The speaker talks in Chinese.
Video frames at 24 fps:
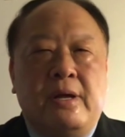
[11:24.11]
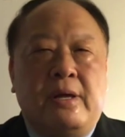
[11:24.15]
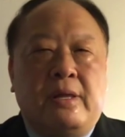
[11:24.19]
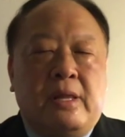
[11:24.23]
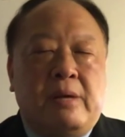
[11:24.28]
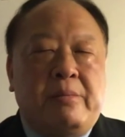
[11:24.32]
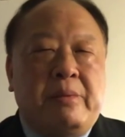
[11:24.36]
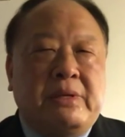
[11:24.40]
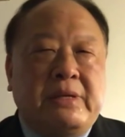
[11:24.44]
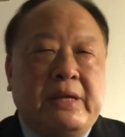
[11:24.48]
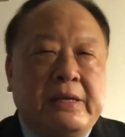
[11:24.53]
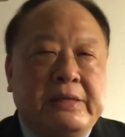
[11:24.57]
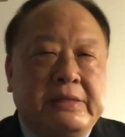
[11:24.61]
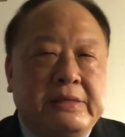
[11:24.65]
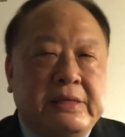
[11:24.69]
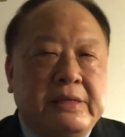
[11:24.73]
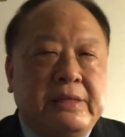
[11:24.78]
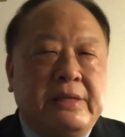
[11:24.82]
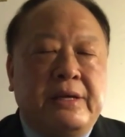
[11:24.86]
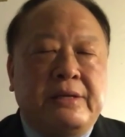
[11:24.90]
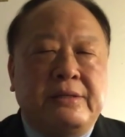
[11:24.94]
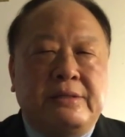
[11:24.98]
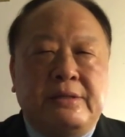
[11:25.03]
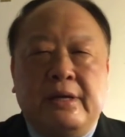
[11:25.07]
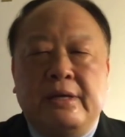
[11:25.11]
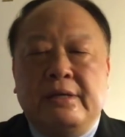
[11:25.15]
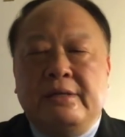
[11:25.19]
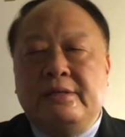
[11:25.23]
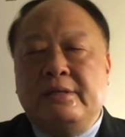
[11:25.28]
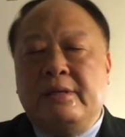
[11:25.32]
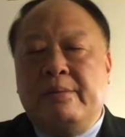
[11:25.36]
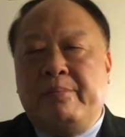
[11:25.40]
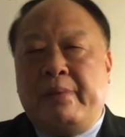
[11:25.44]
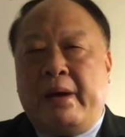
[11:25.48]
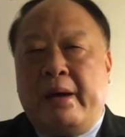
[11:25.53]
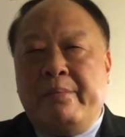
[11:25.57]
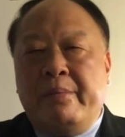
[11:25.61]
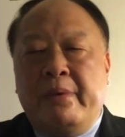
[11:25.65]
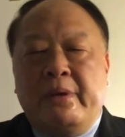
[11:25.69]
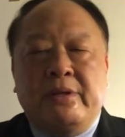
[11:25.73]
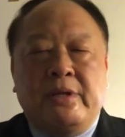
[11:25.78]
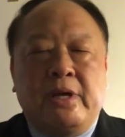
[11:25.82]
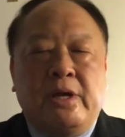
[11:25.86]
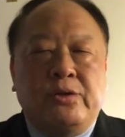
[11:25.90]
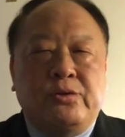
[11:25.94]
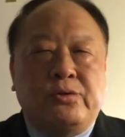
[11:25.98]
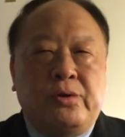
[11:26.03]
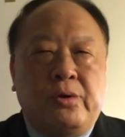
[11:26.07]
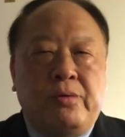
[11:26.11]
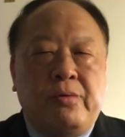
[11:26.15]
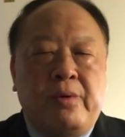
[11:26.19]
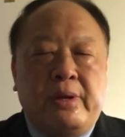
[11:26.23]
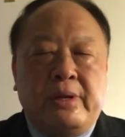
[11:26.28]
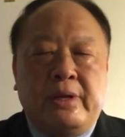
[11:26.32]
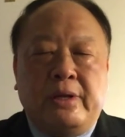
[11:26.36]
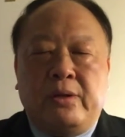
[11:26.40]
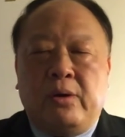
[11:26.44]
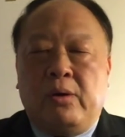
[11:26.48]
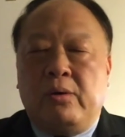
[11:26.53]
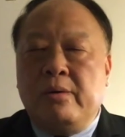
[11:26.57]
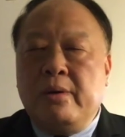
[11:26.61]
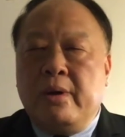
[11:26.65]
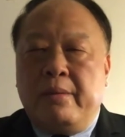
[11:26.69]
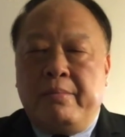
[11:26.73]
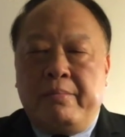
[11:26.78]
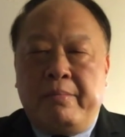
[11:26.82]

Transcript: 那么在今天这一次的板门店宣院里头，